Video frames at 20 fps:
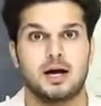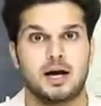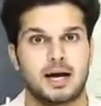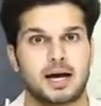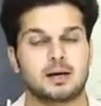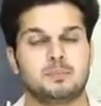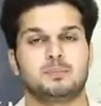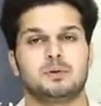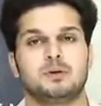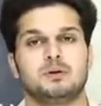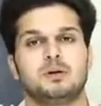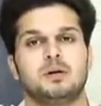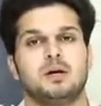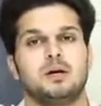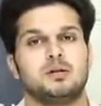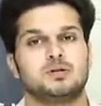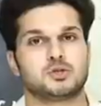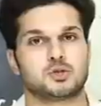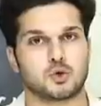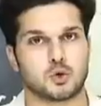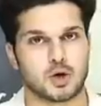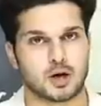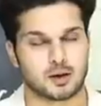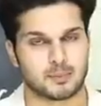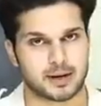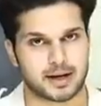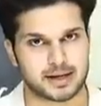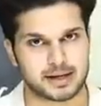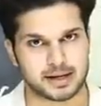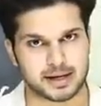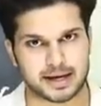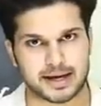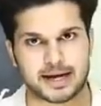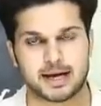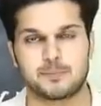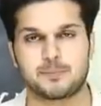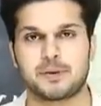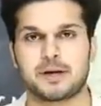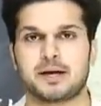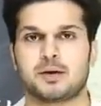अब जो हमारी
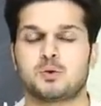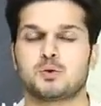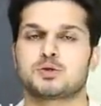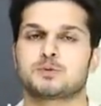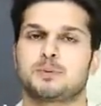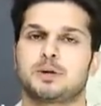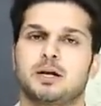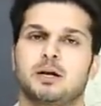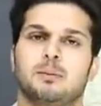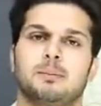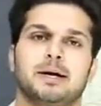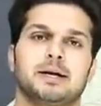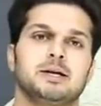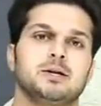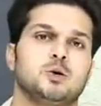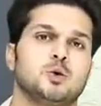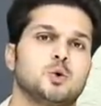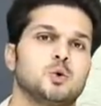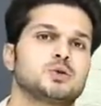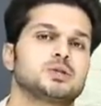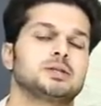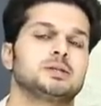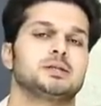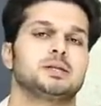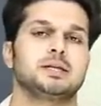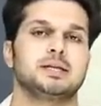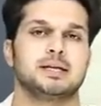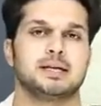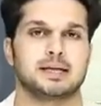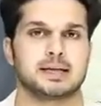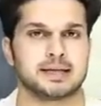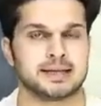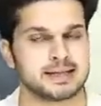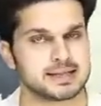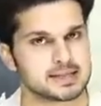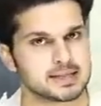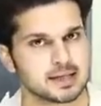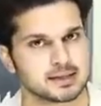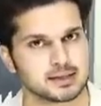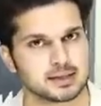ऐप है उस पर हमारी कोस्ट इतनी नहीं
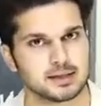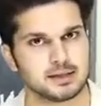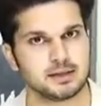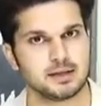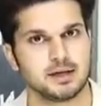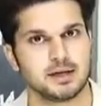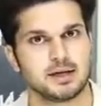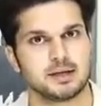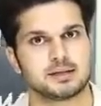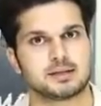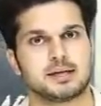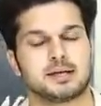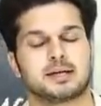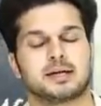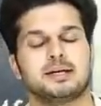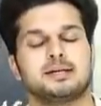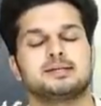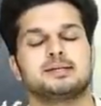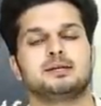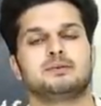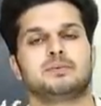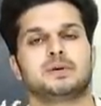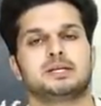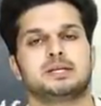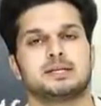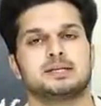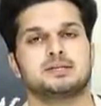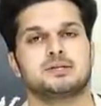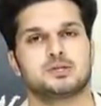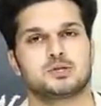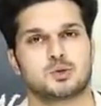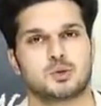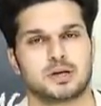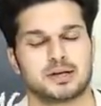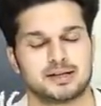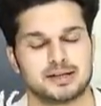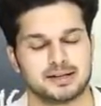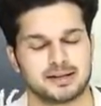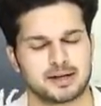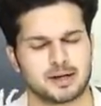जाती ठीक है इसी वजह से जो
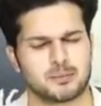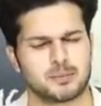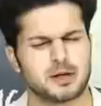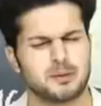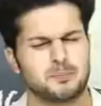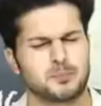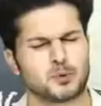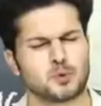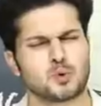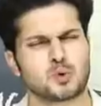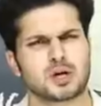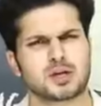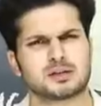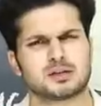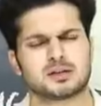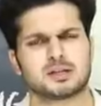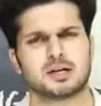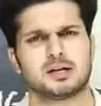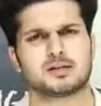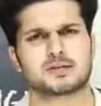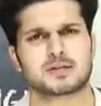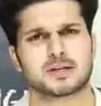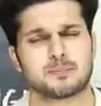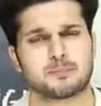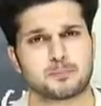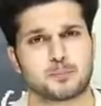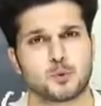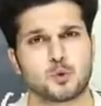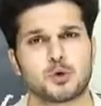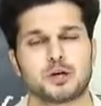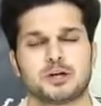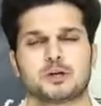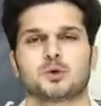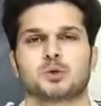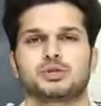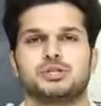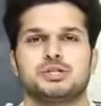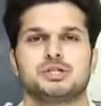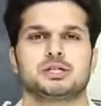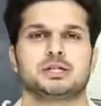है डियर हमने पूरा दिल से पूरी
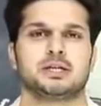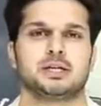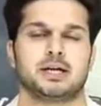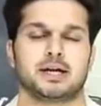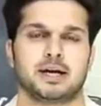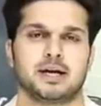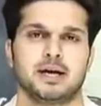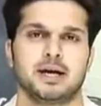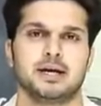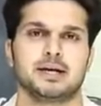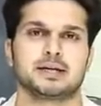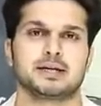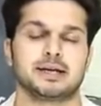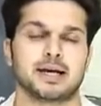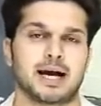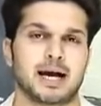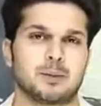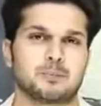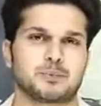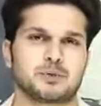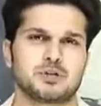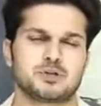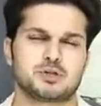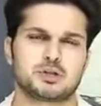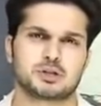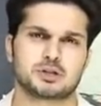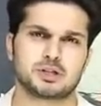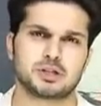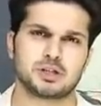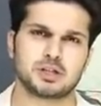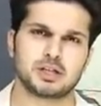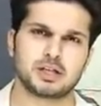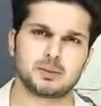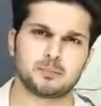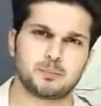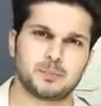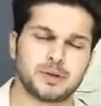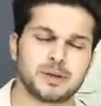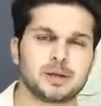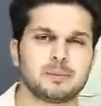कोशिश की है कि आपकी जितनी
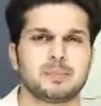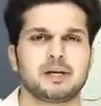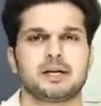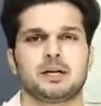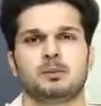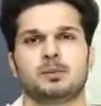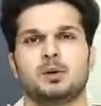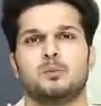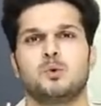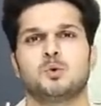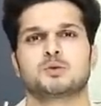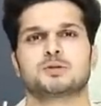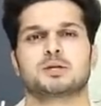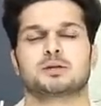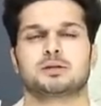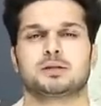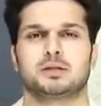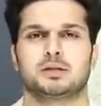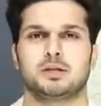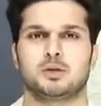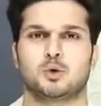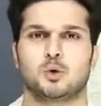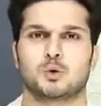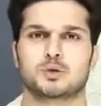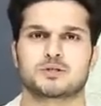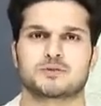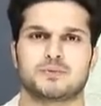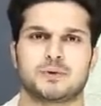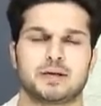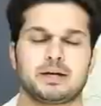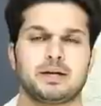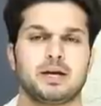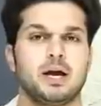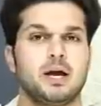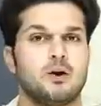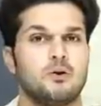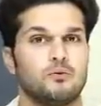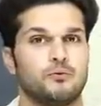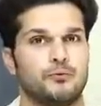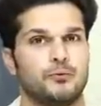भी मिनिमम हो सकती थी कोर्स फी
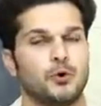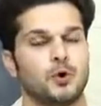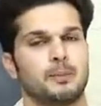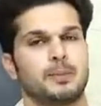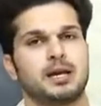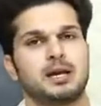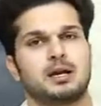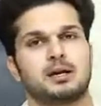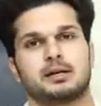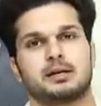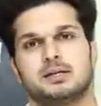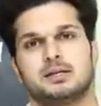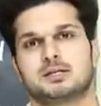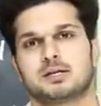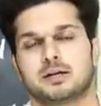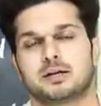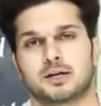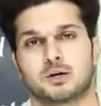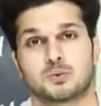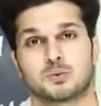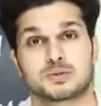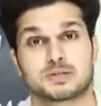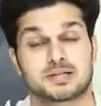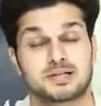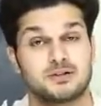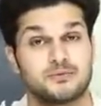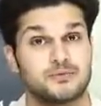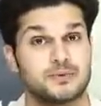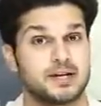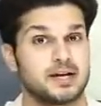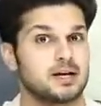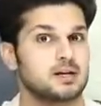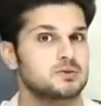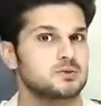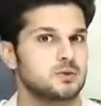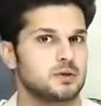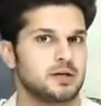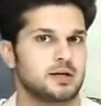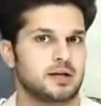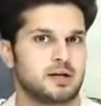वो मैं लग के चल रहा हूं सिर्फ
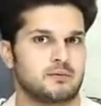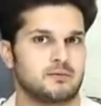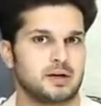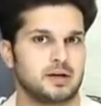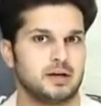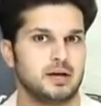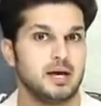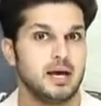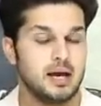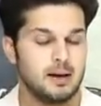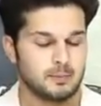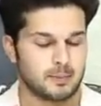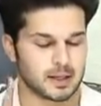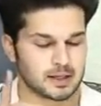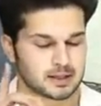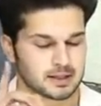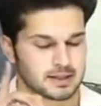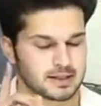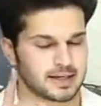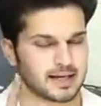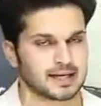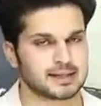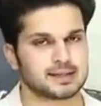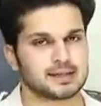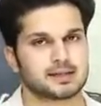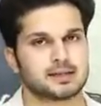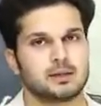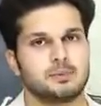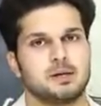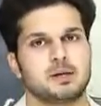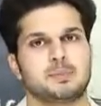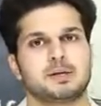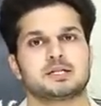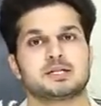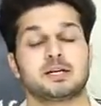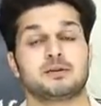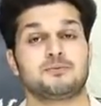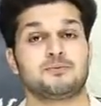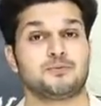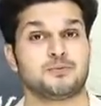ग्यारह बट याद रखना मेरे
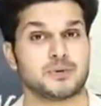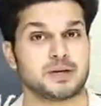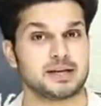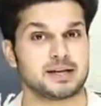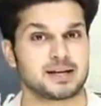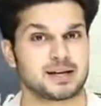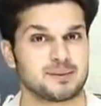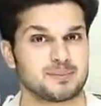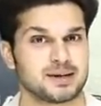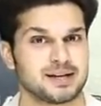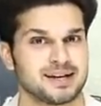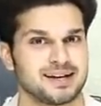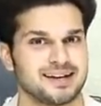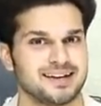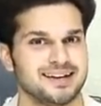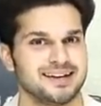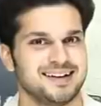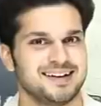बच्चे फी कम है